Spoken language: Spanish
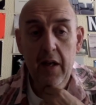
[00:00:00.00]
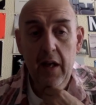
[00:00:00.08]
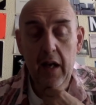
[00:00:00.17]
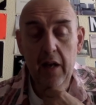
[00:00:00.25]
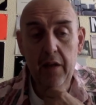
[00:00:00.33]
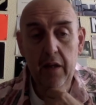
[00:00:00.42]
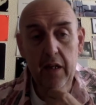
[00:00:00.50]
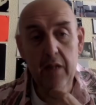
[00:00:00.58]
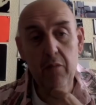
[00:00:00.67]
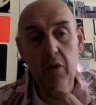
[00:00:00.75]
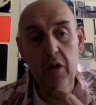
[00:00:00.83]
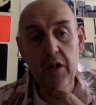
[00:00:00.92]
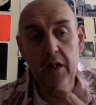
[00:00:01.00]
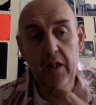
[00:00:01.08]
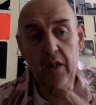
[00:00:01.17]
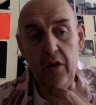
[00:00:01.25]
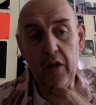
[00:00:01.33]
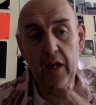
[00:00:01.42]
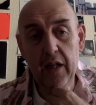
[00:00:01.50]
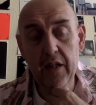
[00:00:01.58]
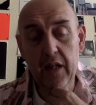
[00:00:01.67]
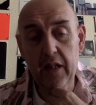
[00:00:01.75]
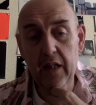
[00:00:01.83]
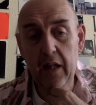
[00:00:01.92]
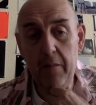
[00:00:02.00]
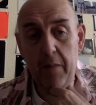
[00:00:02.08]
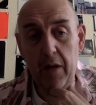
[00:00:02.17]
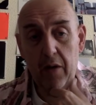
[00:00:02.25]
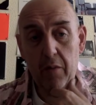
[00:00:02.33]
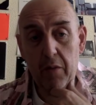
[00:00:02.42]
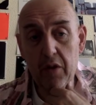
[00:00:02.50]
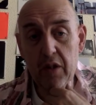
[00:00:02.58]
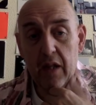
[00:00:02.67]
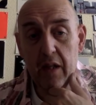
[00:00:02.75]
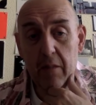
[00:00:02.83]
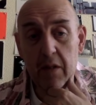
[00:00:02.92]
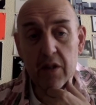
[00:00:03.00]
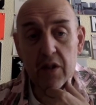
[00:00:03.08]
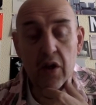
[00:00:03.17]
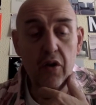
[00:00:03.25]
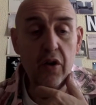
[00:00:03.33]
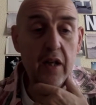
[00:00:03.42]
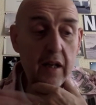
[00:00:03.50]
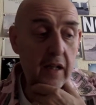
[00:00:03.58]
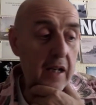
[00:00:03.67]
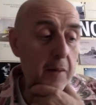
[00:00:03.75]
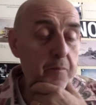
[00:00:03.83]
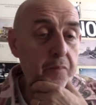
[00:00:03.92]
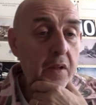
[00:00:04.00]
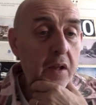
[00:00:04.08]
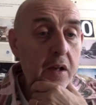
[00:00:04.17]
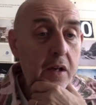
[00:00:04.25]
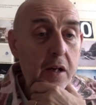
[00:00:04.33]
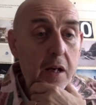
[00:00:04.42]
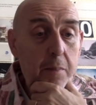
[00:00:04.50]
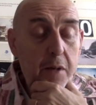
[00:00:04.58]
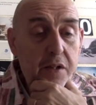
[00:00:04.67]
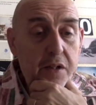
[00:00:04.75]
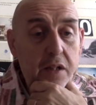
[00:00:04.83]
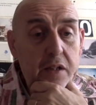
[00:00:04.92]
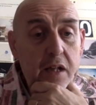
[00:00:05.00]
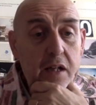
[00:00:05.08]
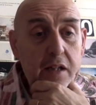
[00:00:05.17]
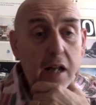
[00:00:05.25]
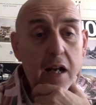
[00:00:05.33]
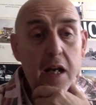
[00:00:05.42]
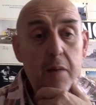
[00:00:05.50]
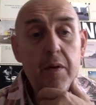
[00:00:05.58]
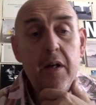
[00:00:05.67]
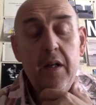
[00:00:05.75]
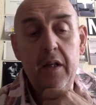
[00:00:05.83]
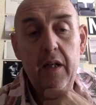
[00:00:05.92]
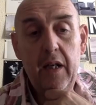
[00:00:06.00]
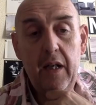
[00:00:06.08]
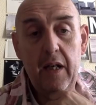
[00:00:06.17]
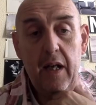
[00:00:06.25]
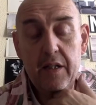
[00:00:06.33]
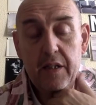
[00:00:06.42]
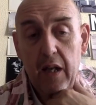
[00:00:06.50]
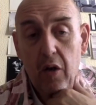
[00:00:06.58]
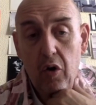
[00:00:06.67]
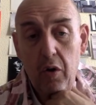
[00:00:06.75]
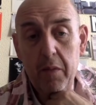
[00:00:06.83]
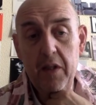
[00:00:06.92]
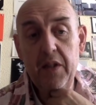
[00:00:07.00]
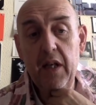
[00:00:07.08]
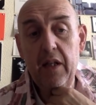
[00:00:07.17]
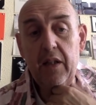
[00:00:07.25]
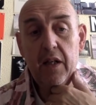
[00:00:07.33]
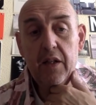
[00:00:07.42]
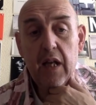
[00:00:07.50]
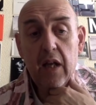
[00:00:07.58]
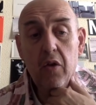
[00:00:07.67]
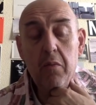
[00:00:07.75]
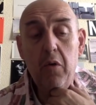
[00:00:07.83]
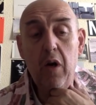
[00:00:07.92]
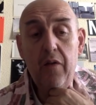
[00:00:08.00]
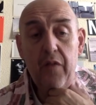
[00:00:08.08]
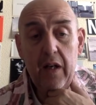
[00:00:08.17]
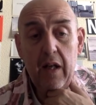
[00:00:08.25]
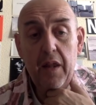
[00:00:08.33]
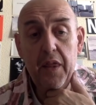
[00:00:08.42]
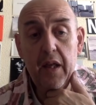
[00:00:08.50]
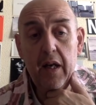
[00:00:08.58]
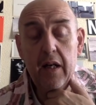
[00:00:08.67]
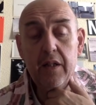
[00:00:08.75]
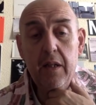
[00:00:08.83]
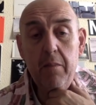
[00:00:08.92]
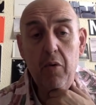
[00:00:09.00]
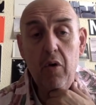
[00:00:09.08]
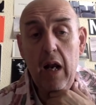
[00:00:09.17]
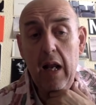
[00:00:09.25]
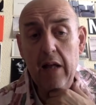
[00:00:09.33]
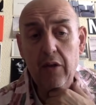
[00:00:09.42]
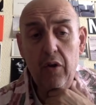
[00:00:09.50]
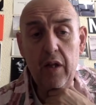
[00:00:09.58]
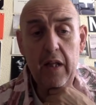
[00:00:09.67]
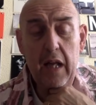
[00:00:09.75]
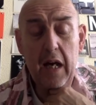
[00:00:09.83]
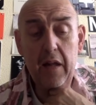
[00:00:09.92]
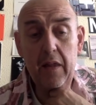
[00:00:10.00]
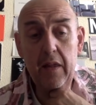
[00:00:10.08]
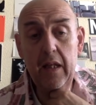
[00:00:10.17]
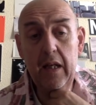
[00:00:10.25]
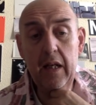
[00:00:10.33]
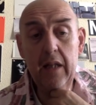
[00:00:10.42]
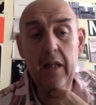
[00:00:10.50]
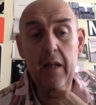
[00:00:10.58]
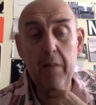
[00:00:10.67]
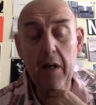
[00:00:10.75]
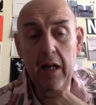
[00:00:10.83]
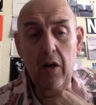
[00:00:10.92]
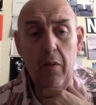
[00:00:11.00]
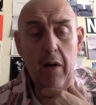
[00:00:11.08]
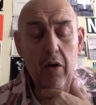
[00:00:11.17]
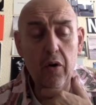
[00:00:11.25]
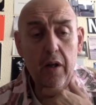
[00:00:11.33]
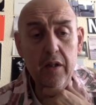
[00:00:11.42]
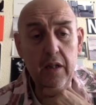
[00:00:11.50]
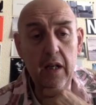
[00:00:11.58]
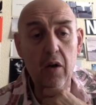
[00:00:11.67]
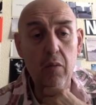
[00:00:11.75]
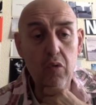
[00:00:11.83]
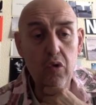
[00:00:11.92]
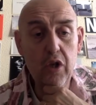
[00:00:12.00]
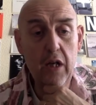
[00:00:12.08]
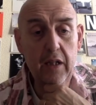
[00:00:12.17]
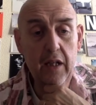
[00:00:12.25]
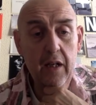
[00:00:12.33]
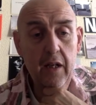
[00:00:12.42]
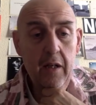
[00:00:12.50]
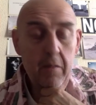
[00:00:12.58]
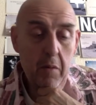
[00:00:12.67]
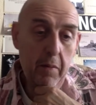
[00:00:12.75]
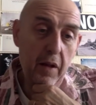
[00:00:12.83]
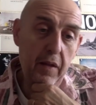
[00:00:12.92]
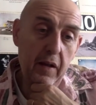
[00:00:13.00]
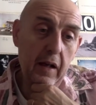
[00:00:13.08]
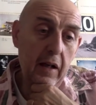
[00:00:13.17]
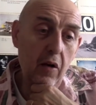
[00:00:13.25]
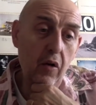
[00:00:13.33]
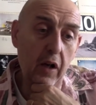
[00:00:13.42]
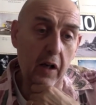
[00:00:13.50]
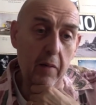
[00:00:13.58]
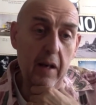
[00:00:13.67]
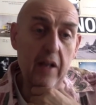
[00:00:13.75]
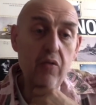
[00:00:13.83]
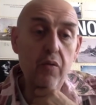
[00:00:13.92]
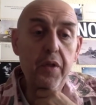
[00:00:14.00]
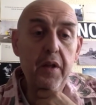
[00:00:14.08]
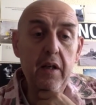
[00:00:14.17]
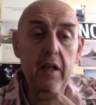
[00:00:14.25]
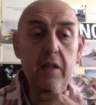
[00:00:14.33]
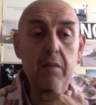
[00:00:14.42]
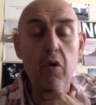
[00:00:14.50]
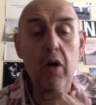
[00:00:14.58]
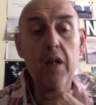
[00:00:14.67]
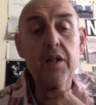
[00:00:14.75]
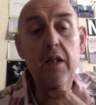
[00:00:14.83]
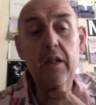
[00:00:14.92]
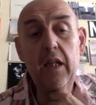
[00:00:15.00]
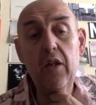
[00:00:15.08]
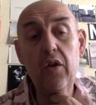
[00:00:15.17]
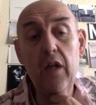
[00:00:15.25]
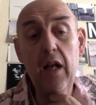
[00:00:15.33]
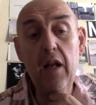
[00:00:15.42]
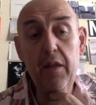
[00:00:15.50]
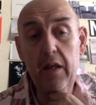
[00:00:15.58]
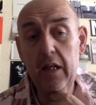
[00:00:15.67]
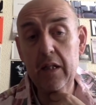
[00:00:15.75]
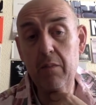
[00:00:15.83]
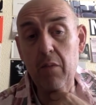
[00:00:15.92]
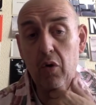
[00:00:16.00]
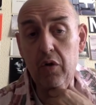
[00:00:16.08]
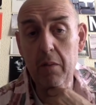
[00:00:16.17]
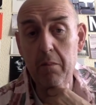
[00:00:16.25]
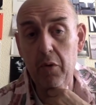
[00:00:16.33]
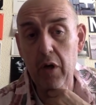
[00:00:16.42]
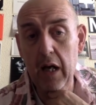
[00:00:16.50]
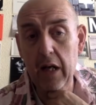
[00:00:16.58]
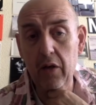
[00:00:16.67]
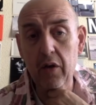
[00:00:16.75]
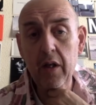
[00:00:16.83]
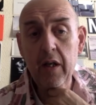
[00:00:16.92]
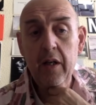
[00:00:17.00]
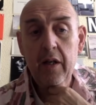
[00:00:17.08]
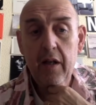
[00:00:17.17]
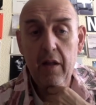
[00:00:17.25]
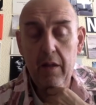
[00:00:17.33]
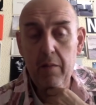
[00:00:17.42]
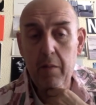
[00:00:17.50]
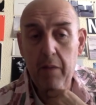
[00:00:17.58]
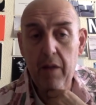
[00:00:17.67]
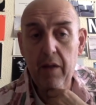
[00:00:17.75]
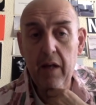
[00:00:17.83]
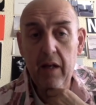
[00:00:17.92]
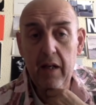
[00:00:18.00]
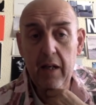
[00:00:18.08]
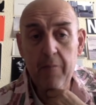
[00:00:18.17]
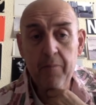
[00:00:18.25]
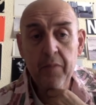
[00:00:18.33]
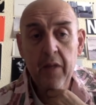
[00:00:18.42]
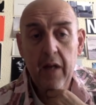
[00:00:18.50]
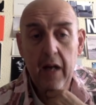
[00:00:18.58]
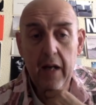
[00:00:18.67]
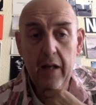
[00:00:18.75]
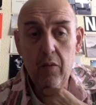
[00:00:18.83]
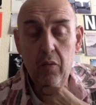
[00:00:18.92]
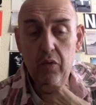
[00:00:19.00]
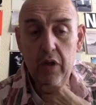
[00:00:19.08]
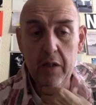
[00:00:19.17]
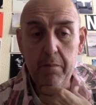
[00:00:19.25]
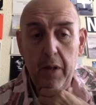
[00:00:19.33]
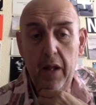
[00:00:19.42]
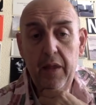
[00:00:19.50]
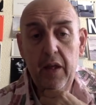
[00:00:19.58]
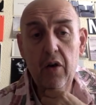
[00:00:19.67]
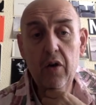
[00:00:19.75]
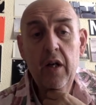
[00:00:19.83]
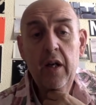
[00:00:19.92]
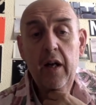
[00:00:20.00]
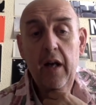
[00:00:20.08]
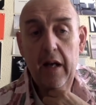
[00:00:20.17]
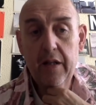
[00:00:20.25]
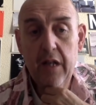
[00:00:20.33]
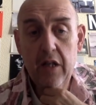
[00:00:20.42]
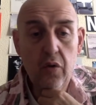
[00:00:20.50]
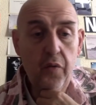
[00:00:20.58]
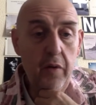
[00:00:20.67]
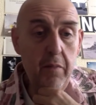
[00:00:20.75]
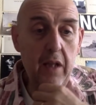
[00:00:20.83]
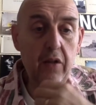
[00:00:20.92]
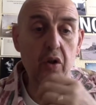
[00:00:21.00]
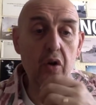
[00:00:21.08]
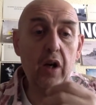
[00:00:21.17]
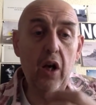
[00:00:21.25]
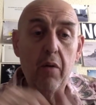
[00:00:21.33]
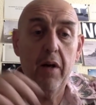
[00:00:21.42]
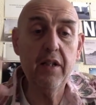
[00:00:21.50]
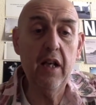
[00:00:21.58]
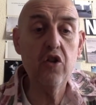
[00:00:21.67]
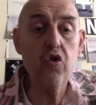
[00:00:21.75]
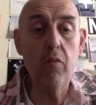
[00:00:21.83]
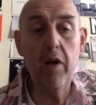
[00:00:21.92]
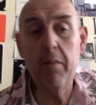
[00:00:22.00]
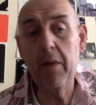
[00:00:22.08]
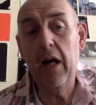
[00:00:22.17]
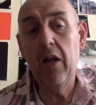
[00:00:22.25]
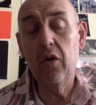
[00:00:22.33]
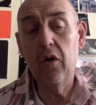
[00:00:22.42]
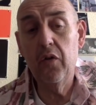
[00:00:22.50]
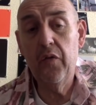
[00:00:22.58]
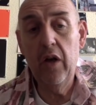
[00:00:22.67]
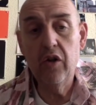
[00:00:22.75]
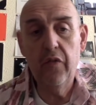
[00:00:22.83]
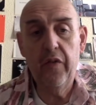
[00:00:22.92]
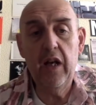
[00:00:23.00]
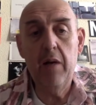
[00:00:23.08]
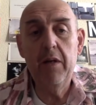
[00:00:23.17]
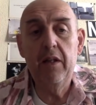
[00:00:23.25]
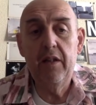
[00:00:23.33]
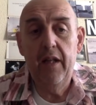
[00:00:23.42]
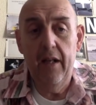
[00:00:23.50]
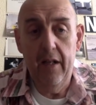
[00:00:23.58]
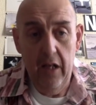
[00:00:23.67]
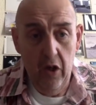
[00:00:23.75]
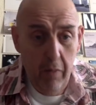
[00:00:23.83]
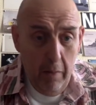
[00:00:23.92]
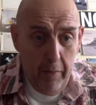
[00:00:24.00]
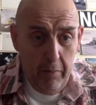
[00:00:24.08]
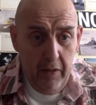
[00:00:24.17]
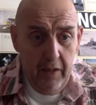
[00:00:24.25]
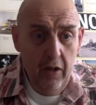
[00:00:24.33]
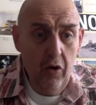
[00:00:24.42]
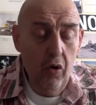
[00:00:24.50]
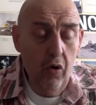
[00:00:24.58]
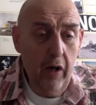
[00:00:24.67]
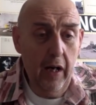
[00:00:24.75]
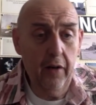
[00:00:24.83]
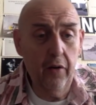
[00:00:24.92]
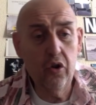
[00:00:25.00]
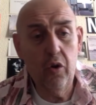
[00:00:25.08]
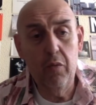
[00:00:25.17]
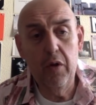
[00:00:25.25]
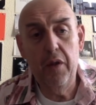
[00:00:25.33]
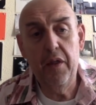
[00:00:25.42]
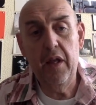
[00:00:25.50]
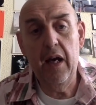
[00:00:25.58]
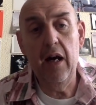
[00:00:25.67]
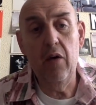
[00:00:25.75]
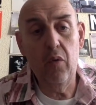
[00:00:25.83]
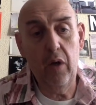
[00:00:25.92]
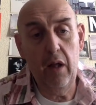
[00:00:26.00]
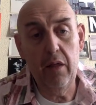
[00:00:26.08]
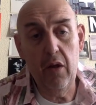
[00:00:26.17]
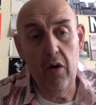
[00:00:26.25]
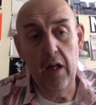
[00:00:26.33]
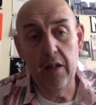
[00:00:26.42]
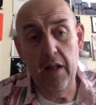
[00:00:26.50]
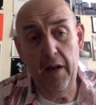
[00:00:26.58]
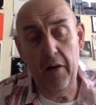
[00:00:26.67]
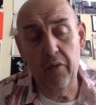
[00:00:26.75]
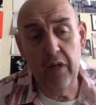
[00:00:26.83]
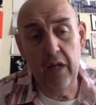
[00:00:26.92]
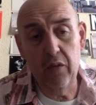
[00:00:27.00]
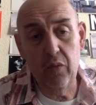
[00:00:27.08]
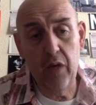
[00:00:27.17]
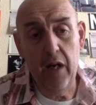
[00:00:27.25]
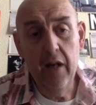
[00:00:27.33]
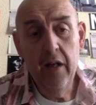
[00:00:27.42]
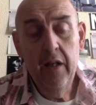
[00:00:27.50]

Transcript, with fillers: el cinismo en el sentido de la secta del perro, pero esta dimensión que aquí eh, presenta Taleb, eh, este economista interesado por las finanzas y por la aleatoriedad del mercado de valores, de lo bursátil, me parece que aquí lo que revela es un cinismo en el sentido del cinismo contemporáneo, es decir, me parece que aquí hay un desprecio a ese sufrimiento que no va a ser sublimado filosóficamente ni nos va a permitir colocarnos, como decía Lucrecio en el de Rerum Natura,